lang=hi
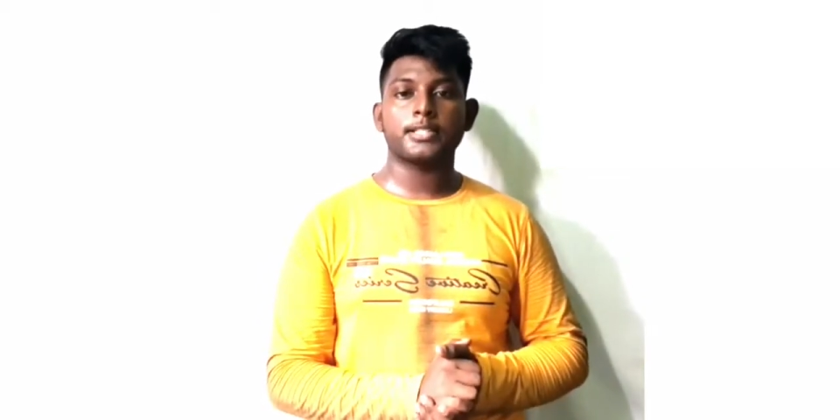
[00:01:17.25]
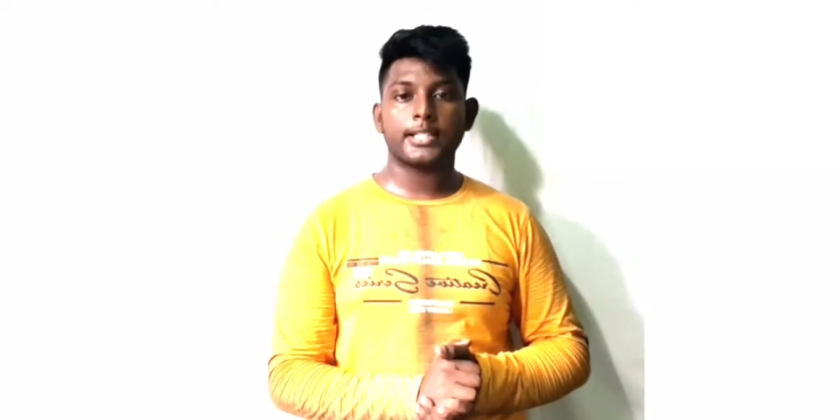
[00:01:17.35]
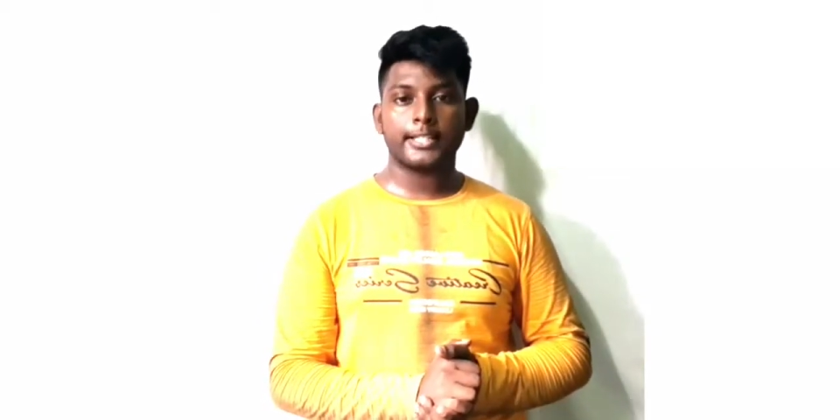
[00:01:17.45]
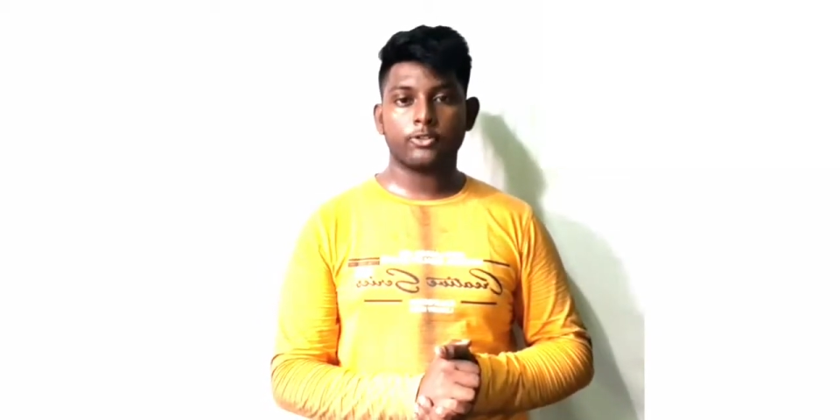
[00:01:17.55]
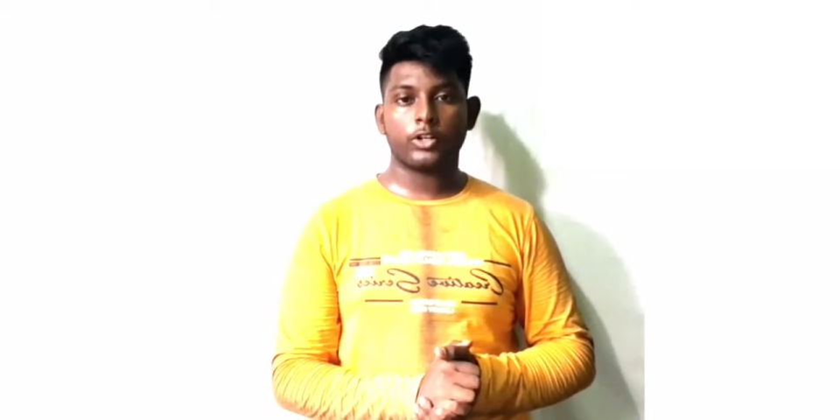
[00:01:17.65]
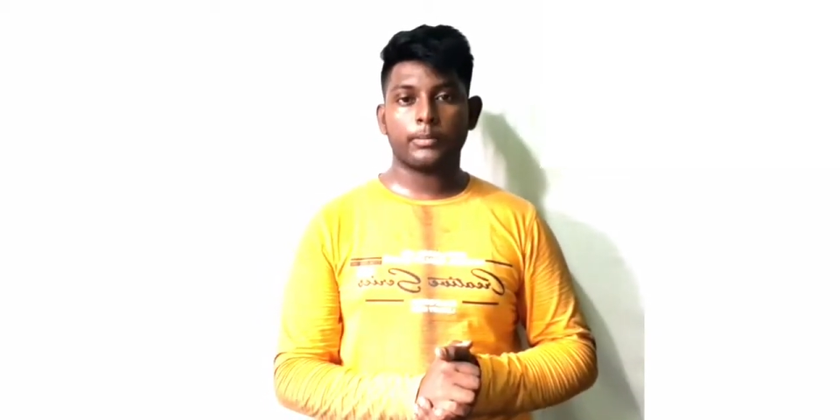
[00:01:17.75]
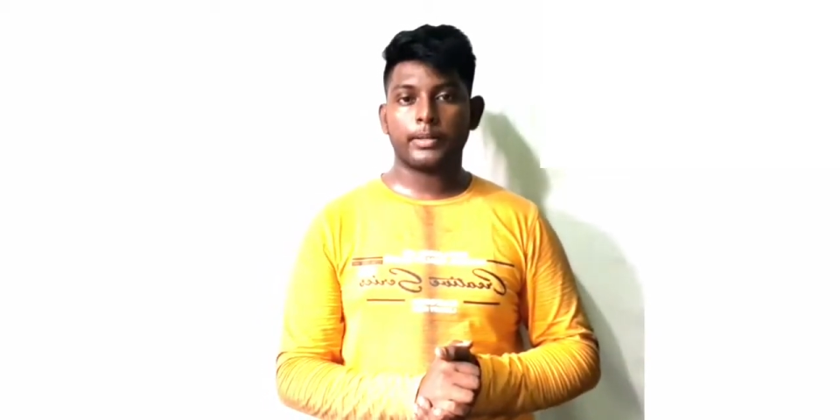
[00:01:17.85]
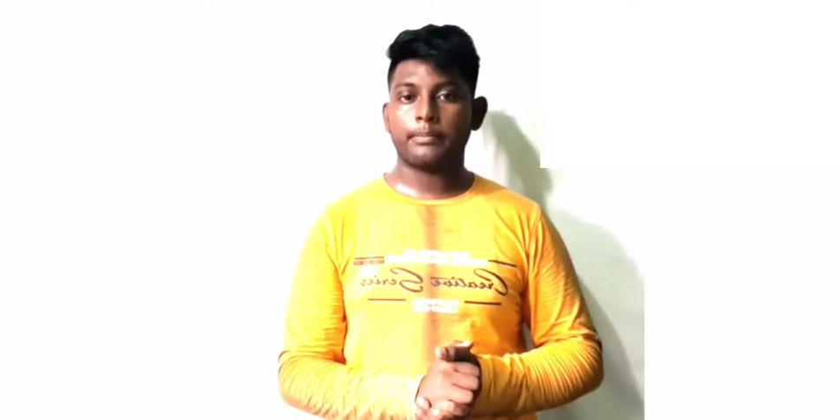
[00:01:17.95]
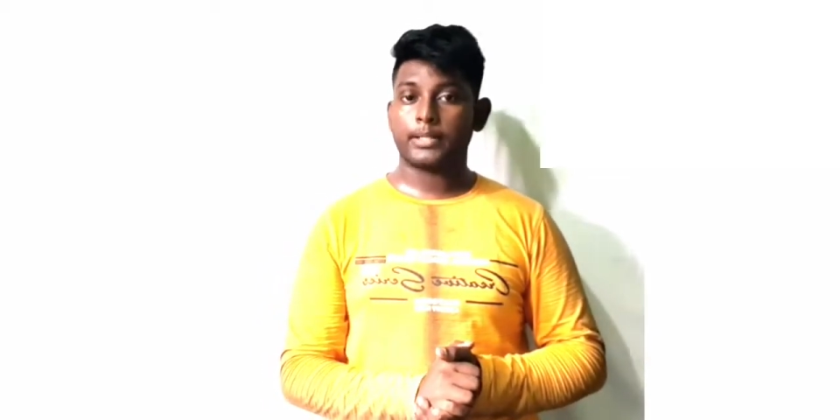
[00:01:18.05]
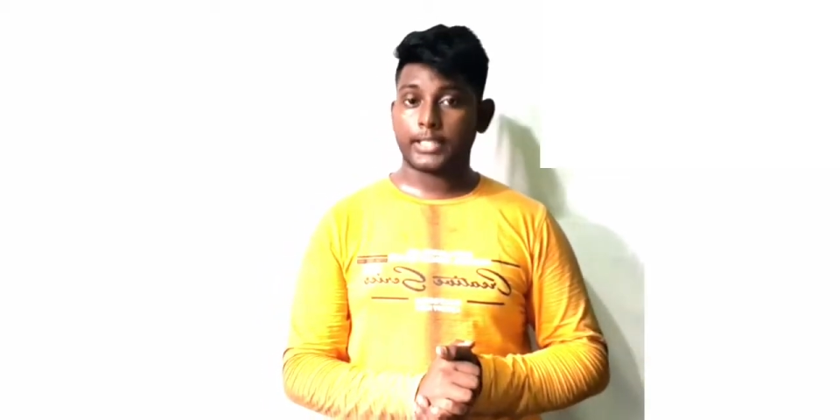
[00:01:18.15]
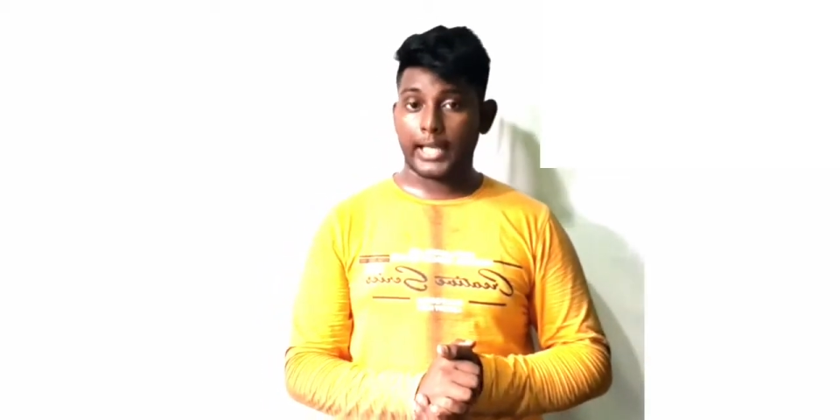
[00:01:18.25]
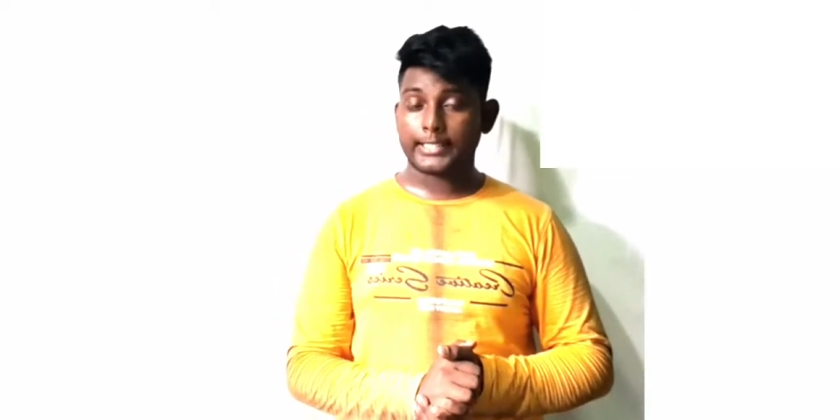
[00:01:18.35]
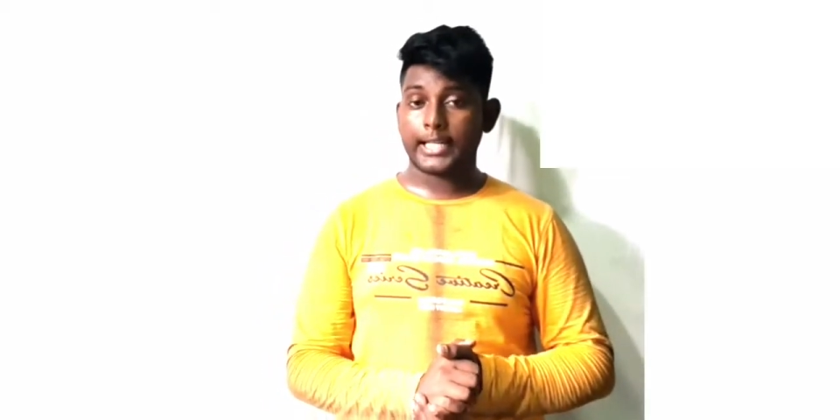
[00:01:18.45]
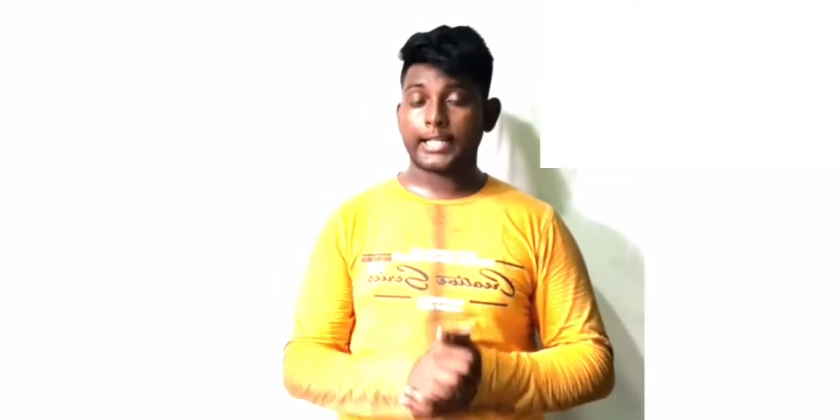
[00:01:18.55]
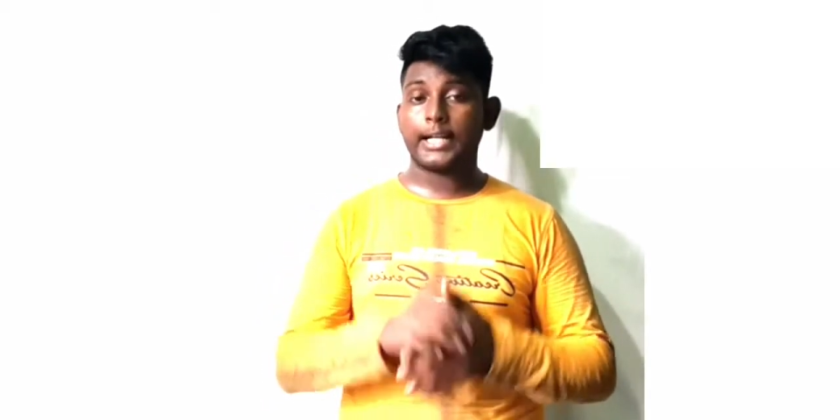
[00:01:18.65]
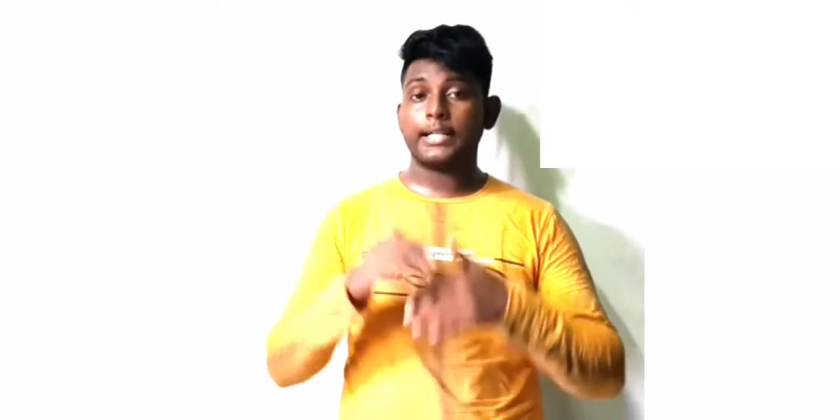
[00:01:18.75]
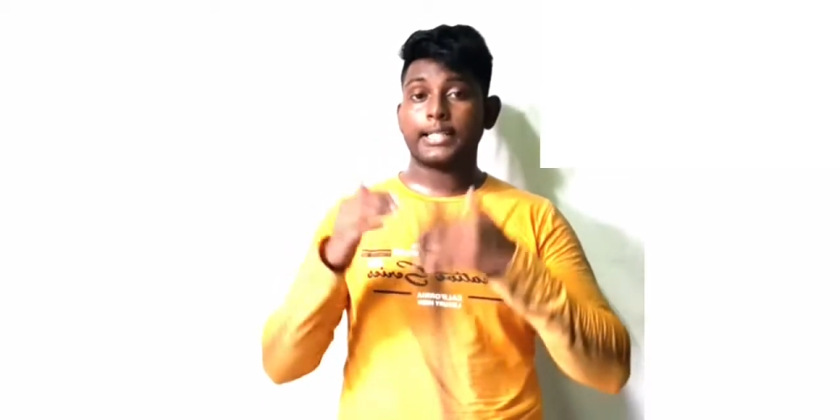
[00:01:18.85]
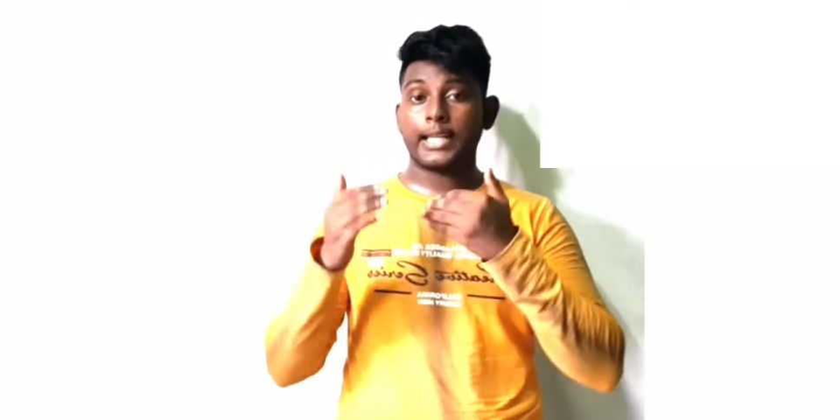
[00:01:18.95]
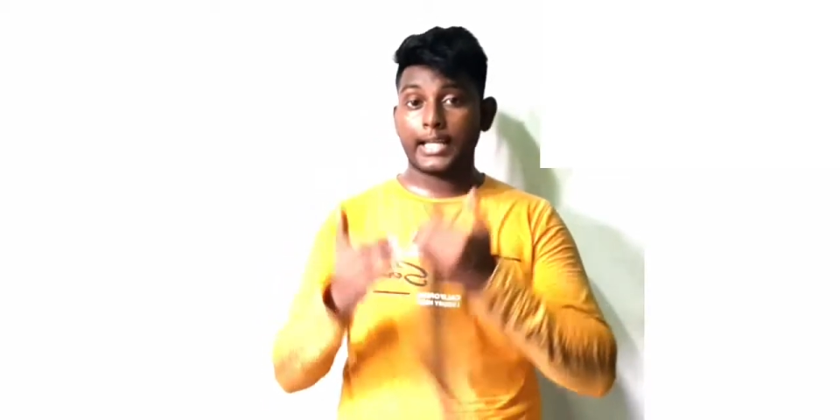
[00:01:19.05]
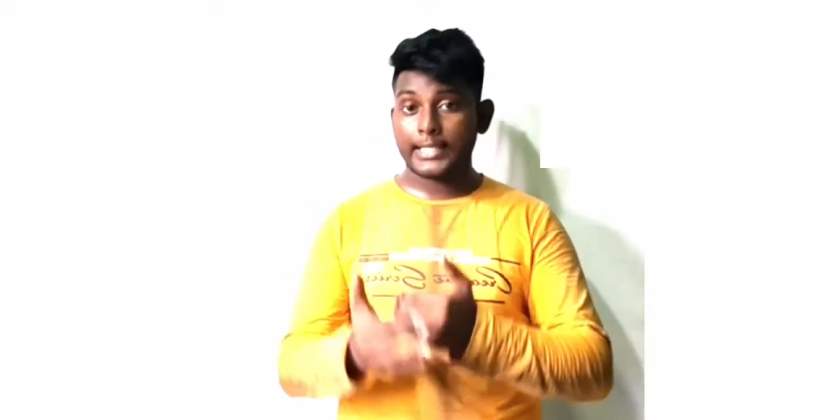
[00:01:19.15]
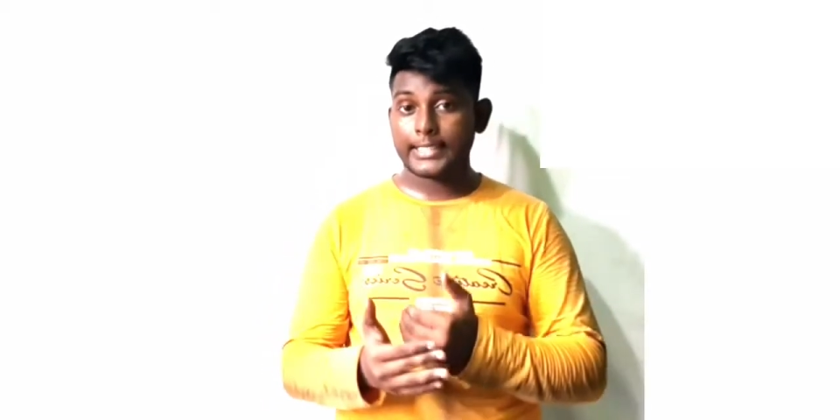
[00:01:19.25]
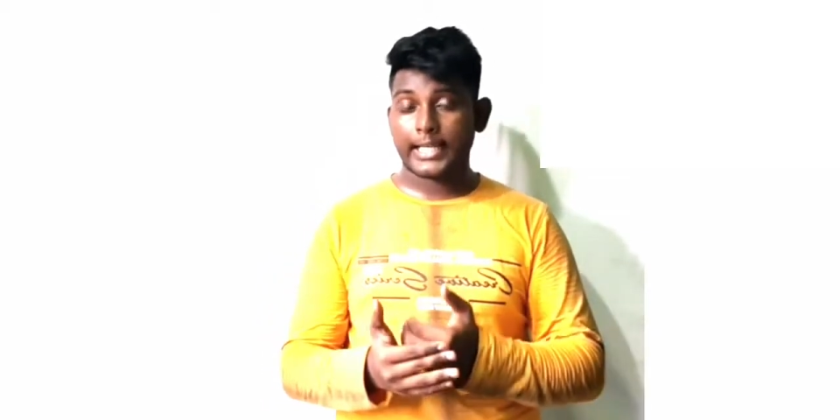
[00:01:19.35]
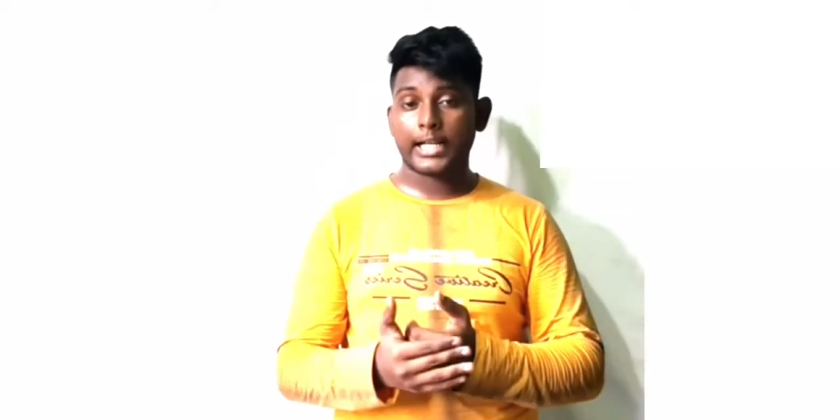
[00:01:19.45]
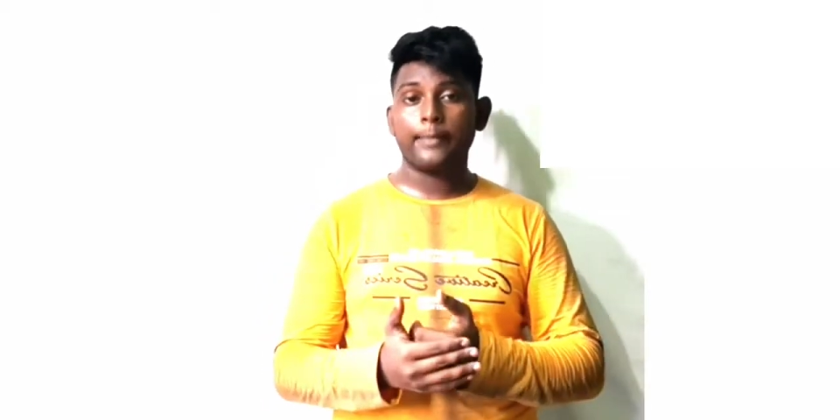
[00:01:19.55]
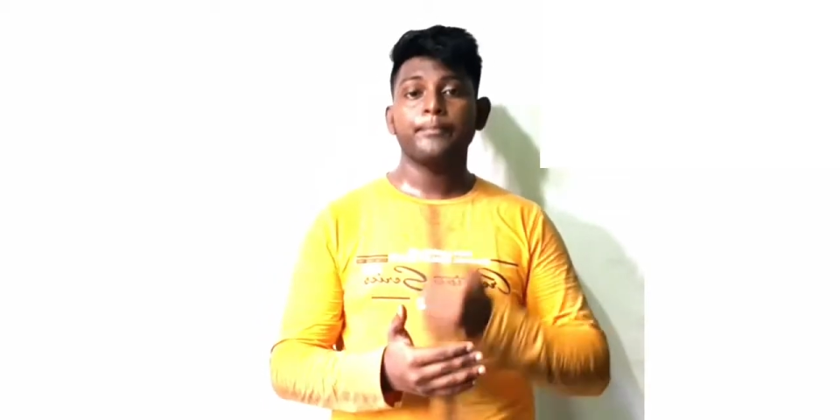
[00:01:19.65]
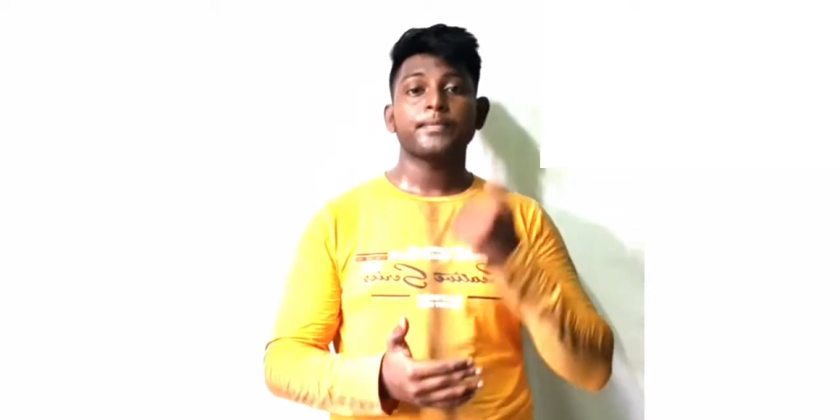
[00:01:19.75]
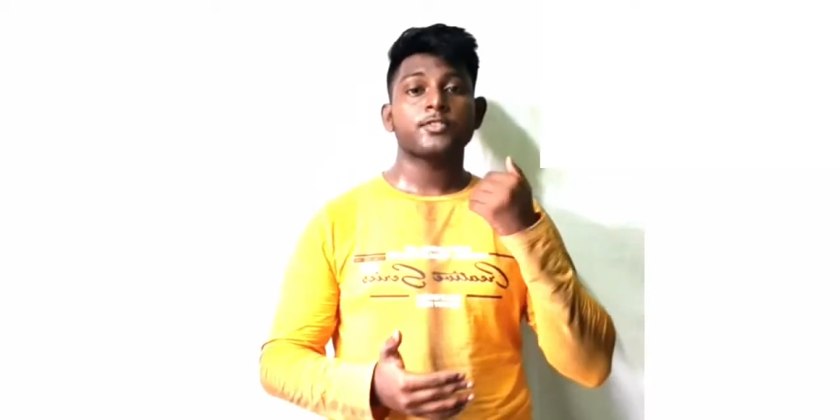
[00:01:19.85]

मिशन के तौर पर बताया जाएगा खेला जाएगा